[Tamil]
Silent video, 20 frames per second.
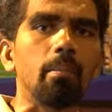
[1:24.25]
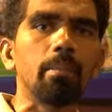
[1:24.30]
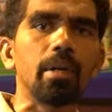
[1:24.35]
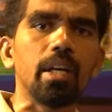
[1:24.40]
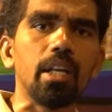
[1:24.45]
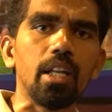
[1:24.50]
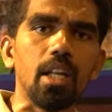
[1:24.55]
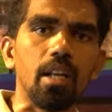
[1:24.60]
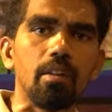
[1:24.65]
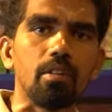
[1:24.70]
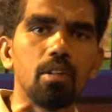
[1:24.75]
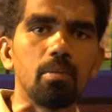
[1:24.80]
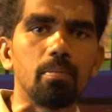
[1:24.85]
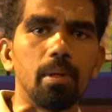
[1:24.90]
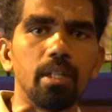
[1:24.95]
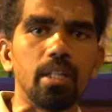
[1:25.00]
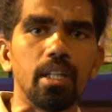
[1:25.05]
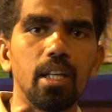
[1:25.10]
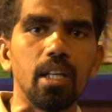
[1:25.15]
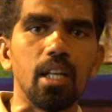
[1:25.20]
நம்ம ஏரியாவில் வந்து
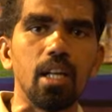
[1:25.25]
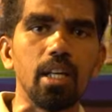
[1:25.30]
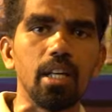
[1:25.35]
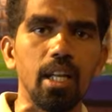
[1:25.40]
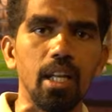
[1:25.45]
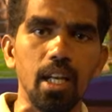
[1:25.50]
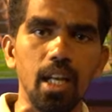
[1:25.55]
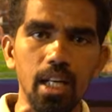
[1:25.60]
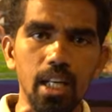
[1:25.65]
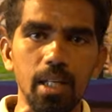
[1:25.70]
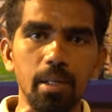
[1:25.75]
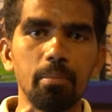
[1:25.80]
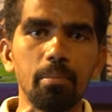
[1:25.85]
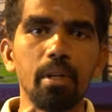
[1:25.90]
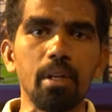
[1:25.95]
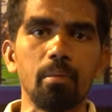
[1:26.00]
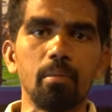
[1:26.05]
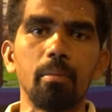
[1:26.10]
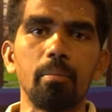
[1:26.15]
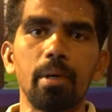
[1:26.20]
பார்த்திங்கன்னா எல்லா
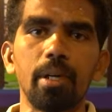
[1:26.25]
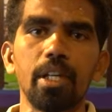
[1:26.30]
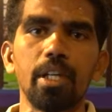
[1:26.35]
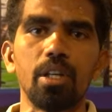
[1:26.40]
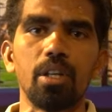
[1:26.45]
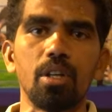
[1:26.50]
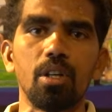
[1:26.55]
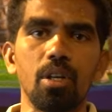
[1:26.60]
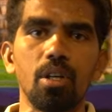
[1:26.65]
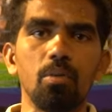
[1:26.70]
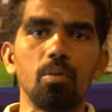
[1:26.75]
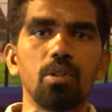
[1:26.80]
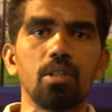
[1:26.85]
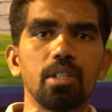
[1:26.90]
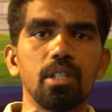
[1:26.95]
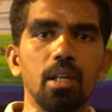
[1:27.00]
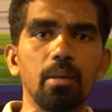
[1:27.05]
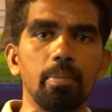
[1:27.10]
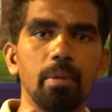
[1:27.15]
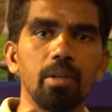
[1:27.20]
டைப்புமே நம்ம பண்ணிகிட்ருக்கோம்
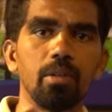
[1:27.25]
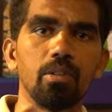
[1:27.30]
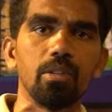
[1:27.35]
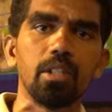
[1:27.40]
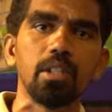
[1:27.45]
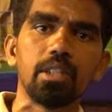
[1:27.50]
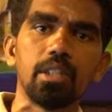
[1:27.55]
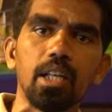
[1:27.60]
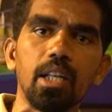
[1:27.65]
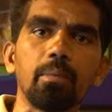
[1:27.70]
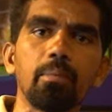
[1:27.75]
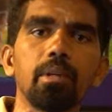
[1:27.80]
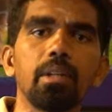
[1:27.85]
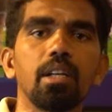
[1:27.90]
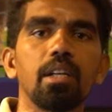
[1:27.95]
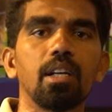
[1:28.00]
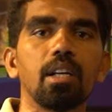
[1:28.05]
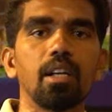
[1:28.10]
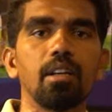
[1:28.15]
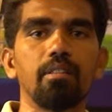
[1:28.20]
ஒரு சில பேர் வந்து சின்ன
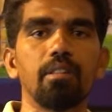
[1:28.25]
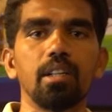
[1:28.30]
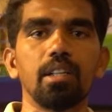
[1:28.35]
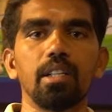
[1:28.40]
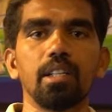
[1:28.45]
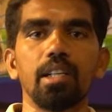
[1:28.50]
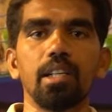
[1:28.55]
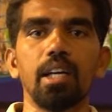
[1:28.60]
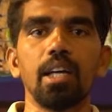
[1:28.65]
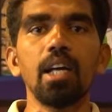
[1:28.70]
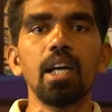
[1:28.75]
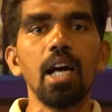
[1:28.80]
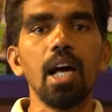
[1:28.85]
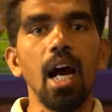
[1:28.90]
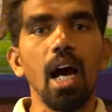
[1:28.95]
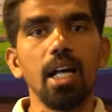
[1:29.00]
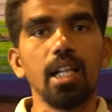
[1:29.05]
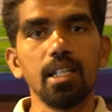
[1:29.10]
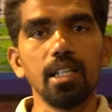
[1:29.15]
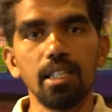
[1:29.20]
மிருகங்கள் வருது
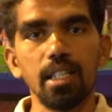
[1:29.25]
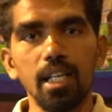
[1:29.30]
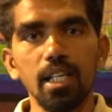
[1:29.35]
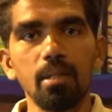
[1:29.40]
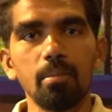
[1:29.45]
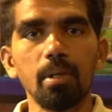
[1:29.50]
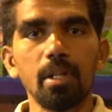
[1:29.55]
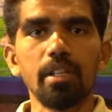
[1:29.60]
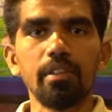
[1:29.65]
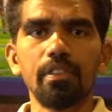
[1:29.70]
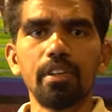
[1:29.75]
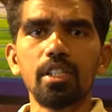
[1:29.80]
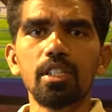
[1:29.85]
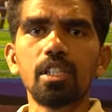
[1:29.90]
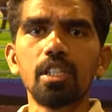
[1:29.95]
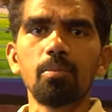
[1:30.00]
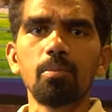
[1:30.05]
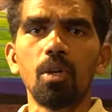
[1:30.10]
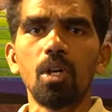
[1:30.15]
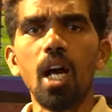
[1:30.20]
அதுக்கு தகுந்த மாதிரி
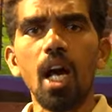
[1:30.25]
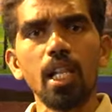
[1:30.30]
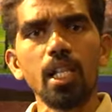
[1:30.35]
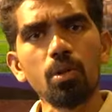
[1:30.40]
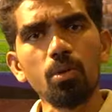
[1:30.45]
ஃபென்சிங் போனால்